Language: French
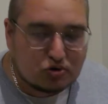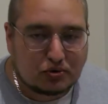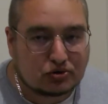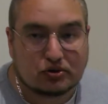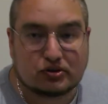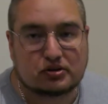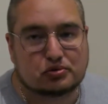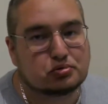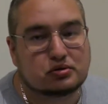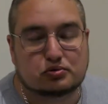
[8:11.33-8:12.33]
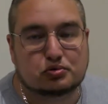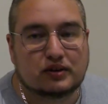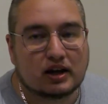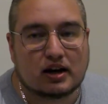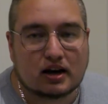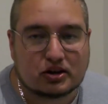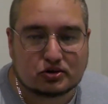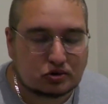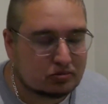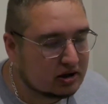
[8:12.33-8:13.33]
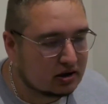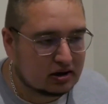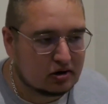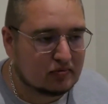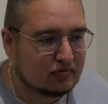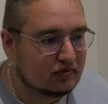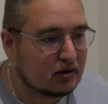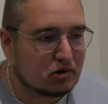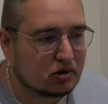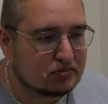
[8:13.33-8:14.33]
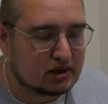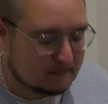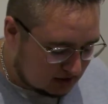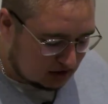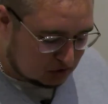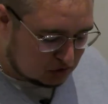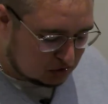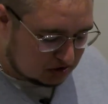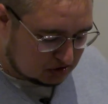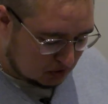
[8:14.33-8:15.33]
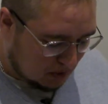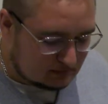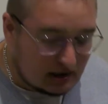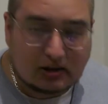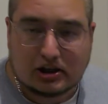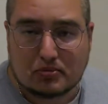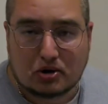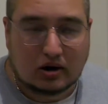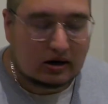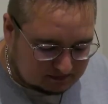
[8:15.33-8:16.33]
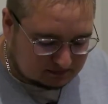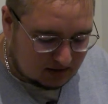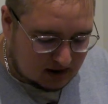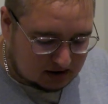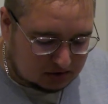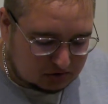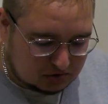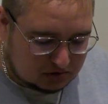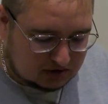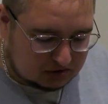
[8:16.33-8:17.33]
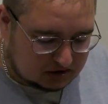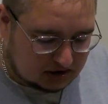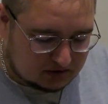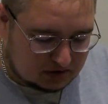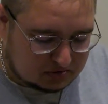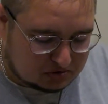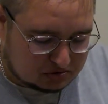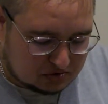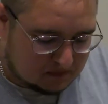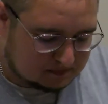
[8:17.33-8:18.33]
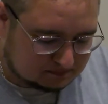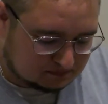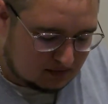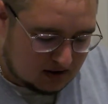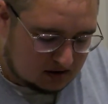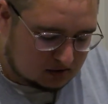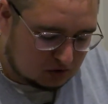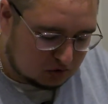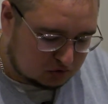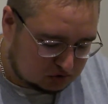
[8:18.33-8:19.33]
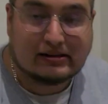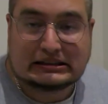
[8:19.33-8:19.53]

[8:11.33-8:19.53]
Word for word: Je pense que tout, vient de la gastronomie, hein, qui est comme, vraiment comme ça. Tu as du chorizo, des moules, et donc, du coup, on va goûter à la fameuse langouste.